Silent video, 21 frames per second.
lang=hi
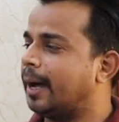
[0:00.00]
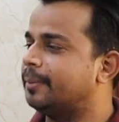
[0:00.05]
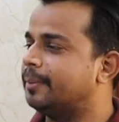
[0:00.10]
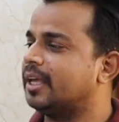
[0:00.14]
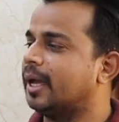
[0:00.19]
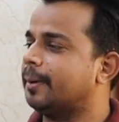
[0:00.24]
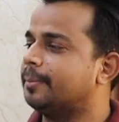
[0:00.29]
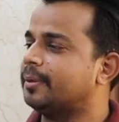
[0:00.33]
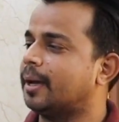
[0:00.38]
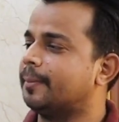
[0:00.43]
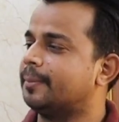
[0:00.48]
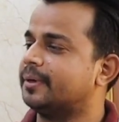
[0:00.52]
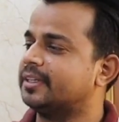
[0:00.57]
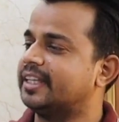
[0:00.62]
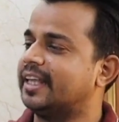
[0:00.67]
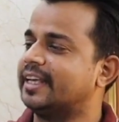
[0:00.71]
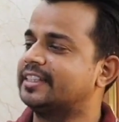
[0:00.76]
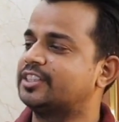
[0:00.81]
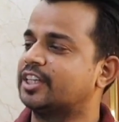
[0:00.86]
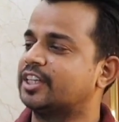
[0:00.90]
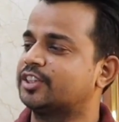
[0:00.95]
अभी आप यहाँ पर
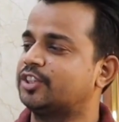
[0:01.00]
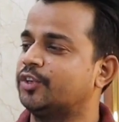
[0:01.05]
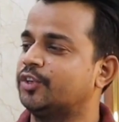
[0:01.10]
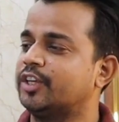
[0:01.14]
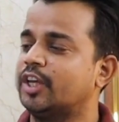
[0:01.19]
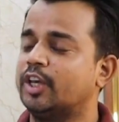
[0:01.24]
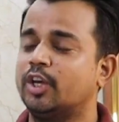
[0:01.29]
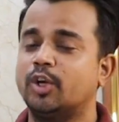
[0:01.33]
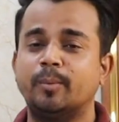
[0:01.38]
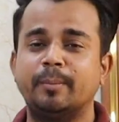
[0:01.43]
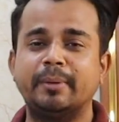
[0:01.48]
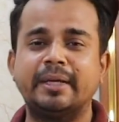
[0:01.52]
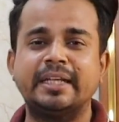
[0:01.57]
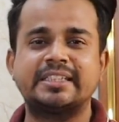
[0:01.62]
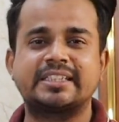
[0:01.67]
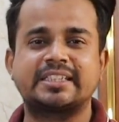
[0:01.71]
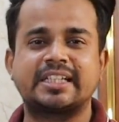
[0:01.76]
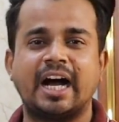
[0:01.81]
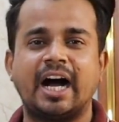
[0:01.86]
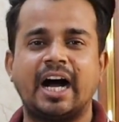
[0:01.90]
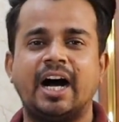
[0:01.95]
देख सकते हो ये
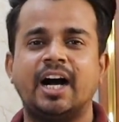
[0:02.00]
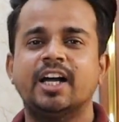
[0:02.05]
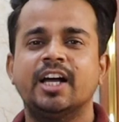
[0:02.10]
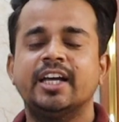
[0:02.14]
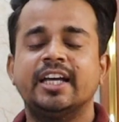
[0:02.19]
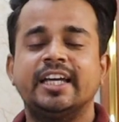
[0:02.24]
लुमिनस का